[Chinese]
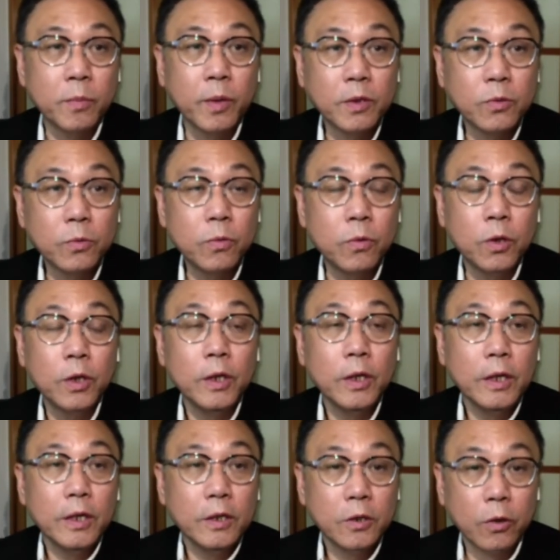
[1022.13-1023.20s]
中国
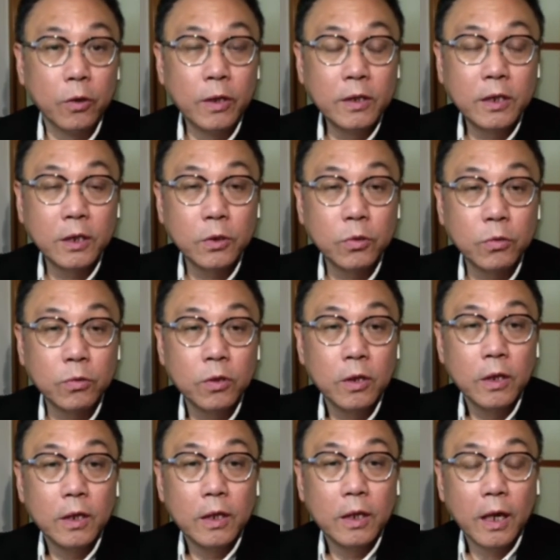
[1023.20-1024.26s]
有人提出。
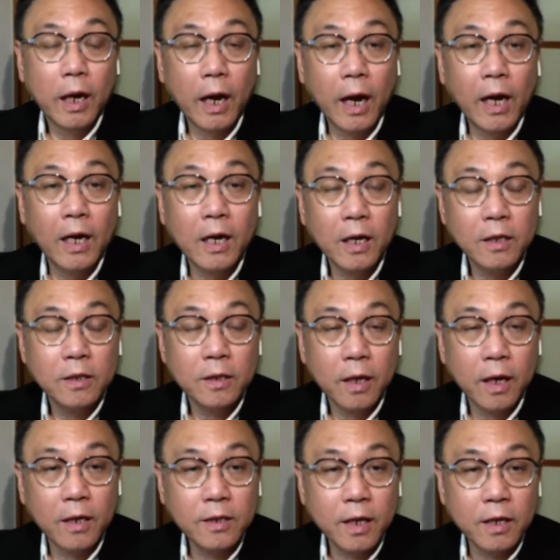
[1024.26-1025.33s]
哈哈哈
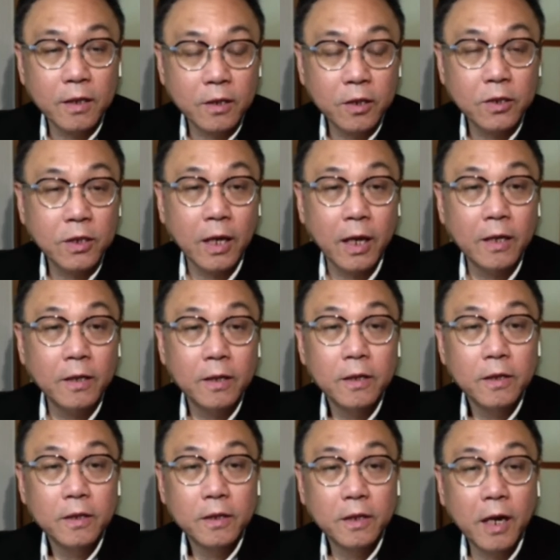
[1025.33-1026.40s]
萨克斯坦
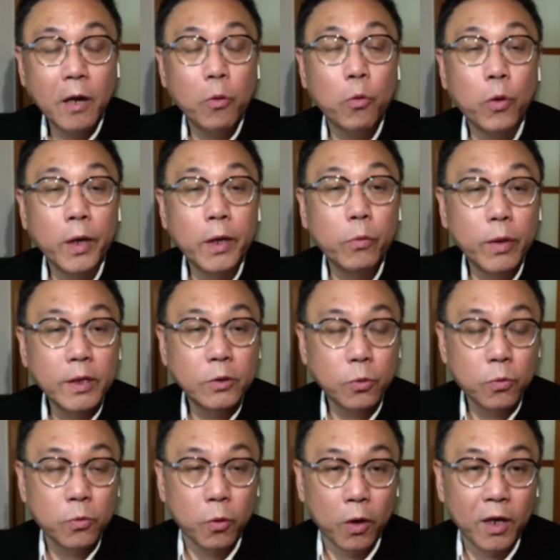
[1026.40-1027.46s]
该回归中
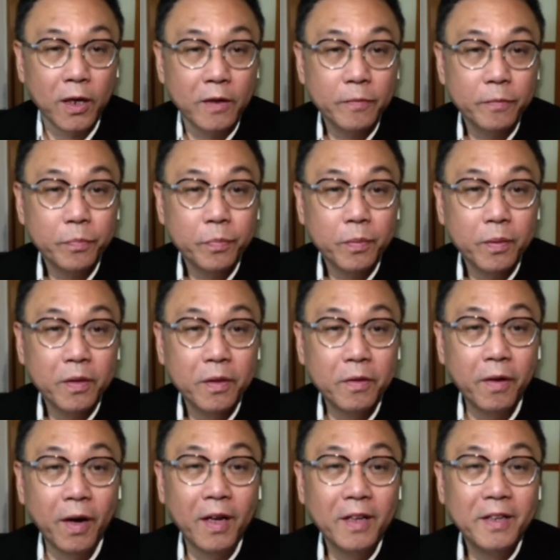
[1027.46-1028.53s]
国了，对
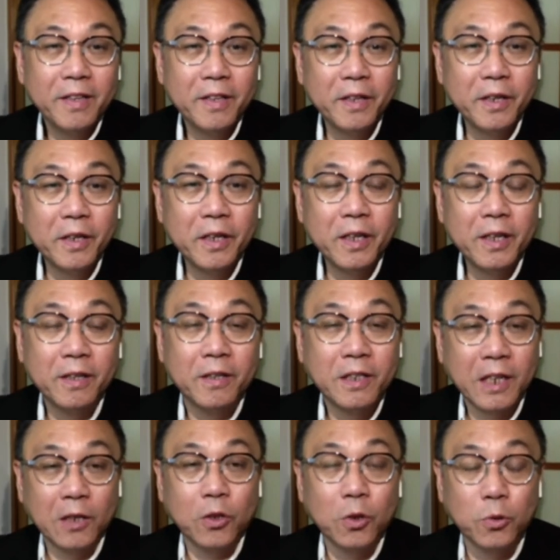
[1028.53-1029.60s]
吧？那个
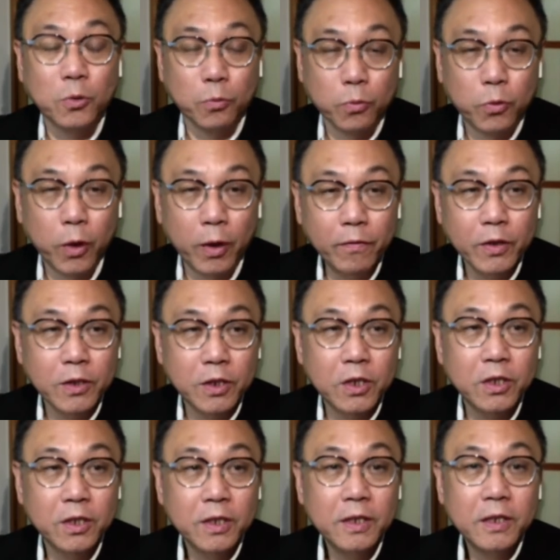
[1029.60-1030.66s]
讲到主权问题，
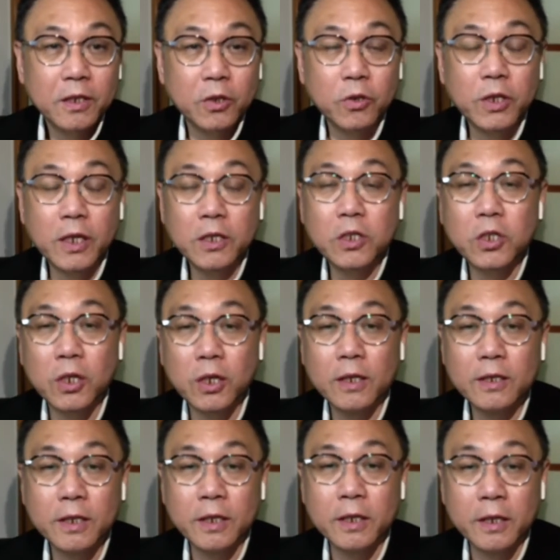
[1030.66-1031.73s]
就引起了
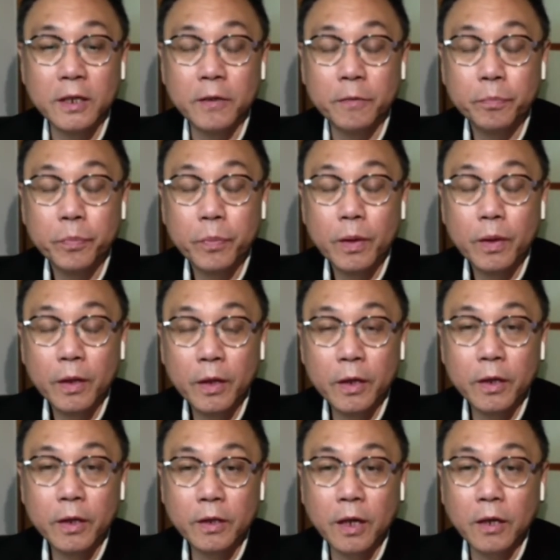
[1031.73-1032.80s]
这个那个
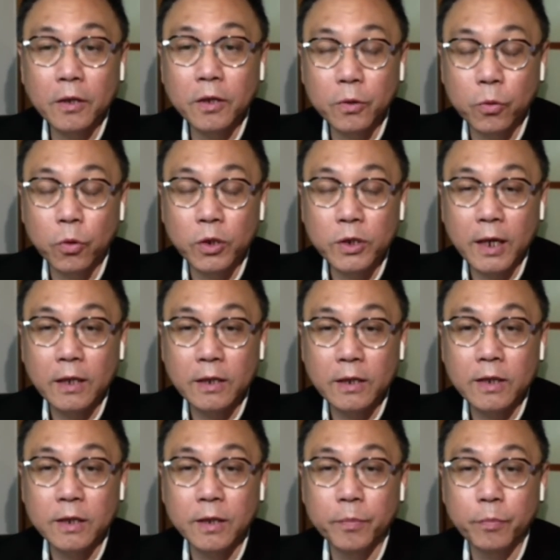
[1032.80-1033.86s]
当地国家的这
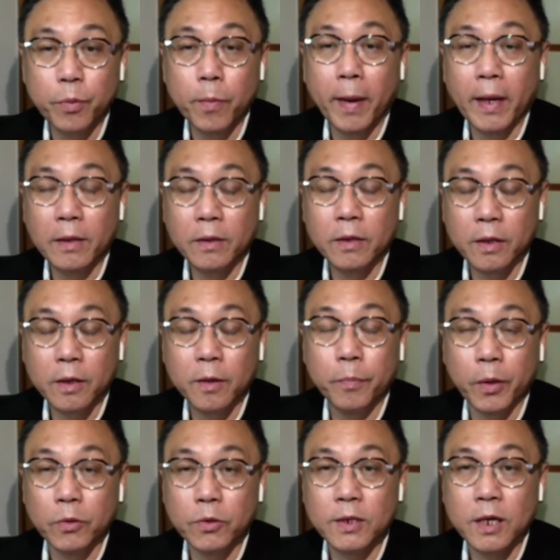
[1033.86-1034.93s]
个不满，那个表
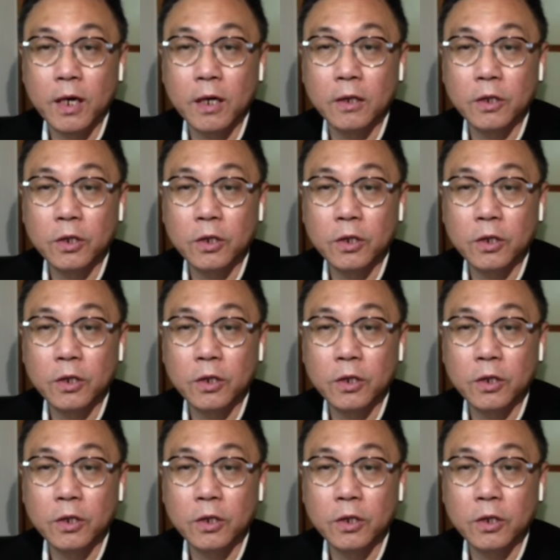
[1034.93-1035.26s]
示抗议。